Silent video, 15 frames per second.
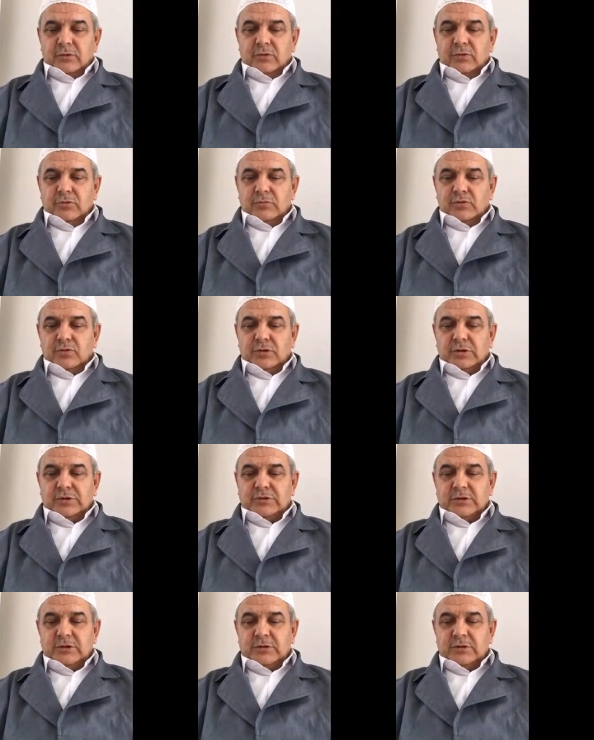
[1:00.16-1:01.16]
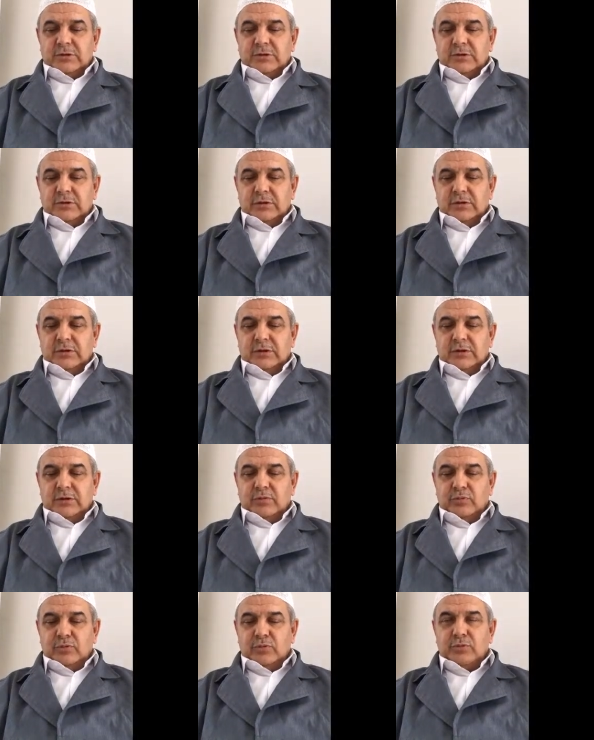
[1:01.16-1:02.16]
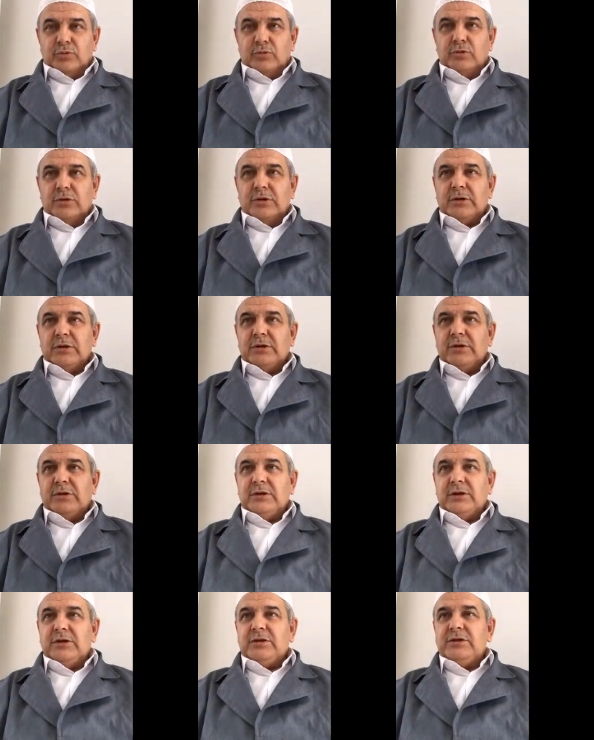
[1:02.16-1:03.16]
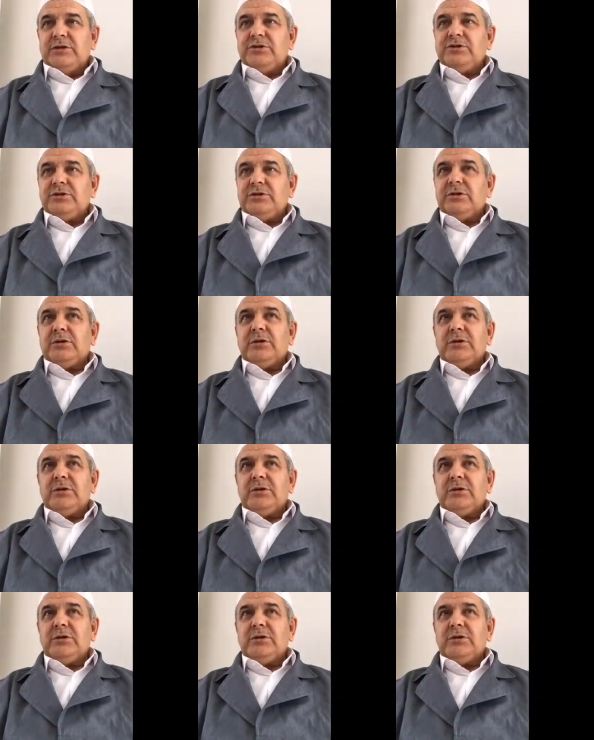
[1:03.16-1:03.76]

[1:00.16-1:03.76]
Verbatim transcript: Onun muhtasarının niyet bölümünde 7.